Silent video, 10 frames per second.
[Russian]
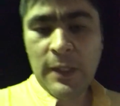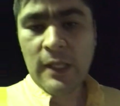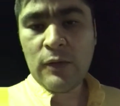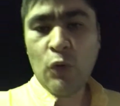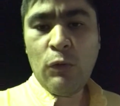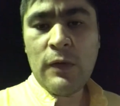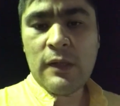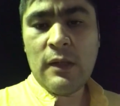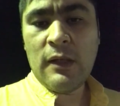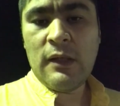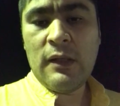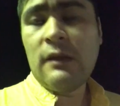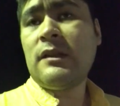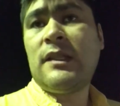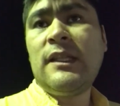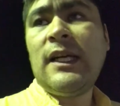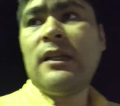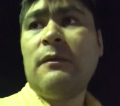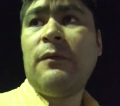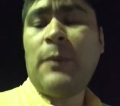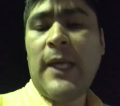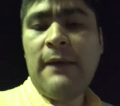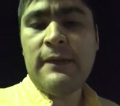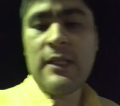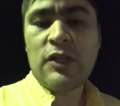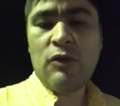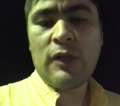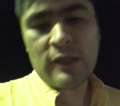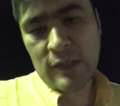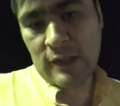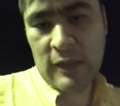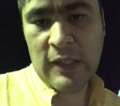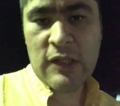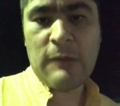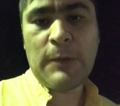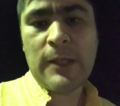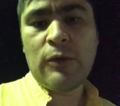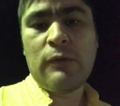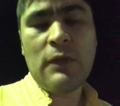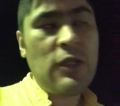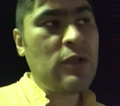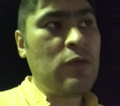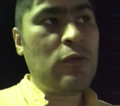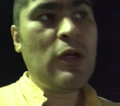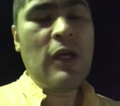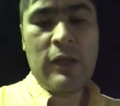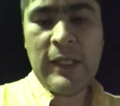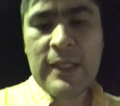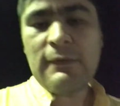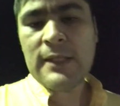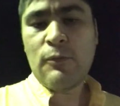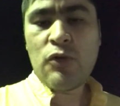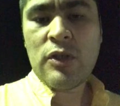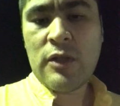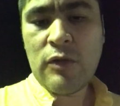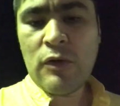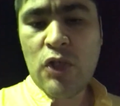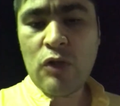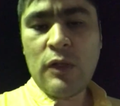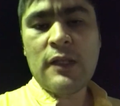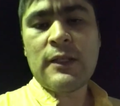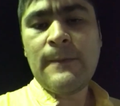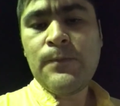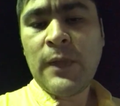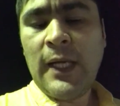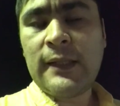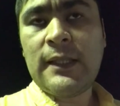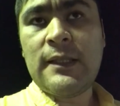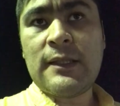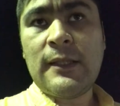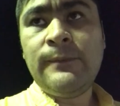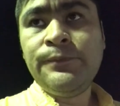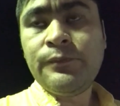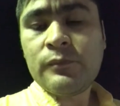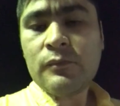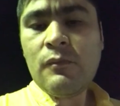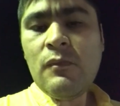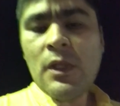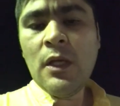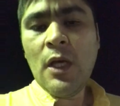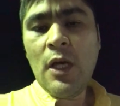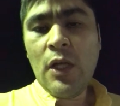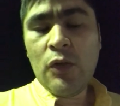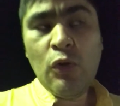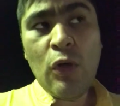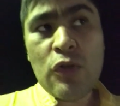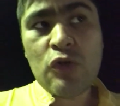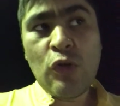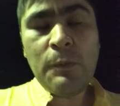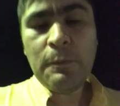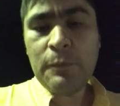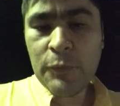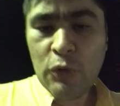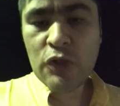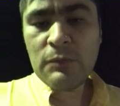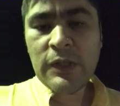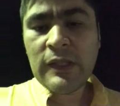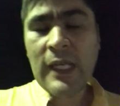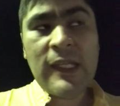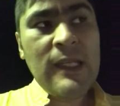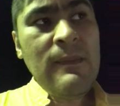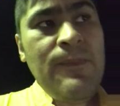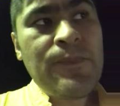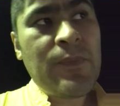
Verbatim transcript: по новой э, сигналу появится еще раз, если даже не пройдет выше, но ну, даст возможность еще раз открыться. Но стоп должен быть таким,